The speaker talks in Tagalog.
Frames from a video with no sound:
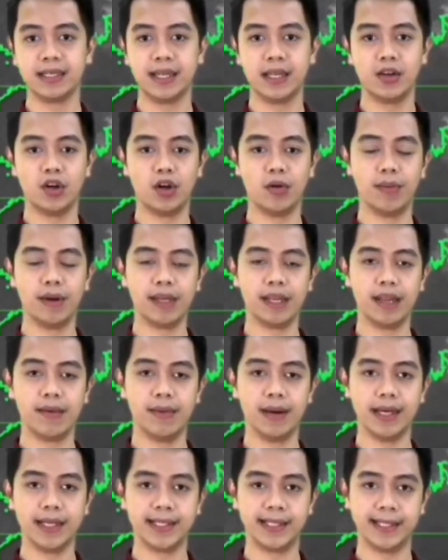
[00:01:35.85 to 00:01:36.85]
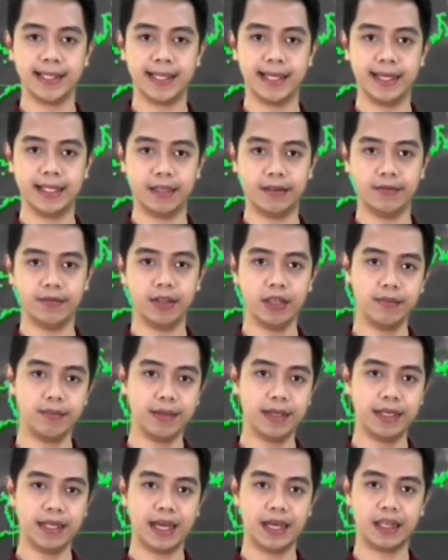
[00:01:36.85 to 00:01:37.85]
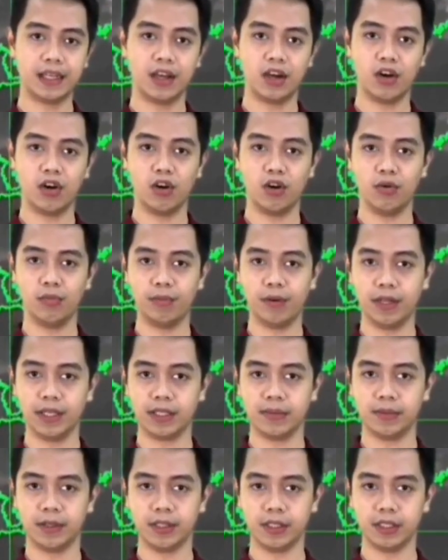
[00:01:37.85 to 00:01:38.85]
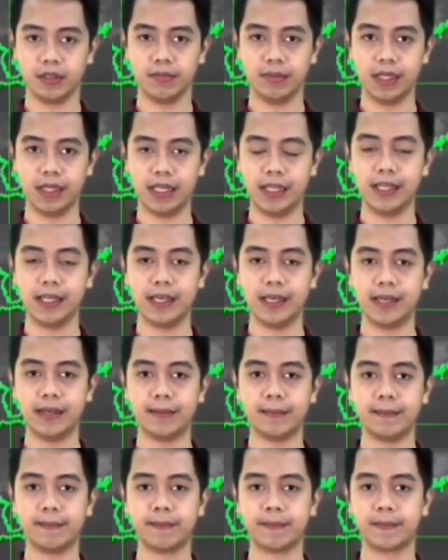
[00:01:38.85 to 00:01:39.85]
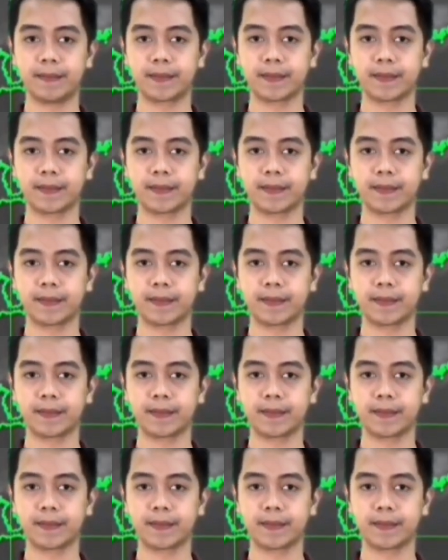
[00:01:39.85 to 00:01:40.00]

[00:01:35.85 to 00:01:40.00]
sa loob at labas ng ating Philippine Area of Responsibility.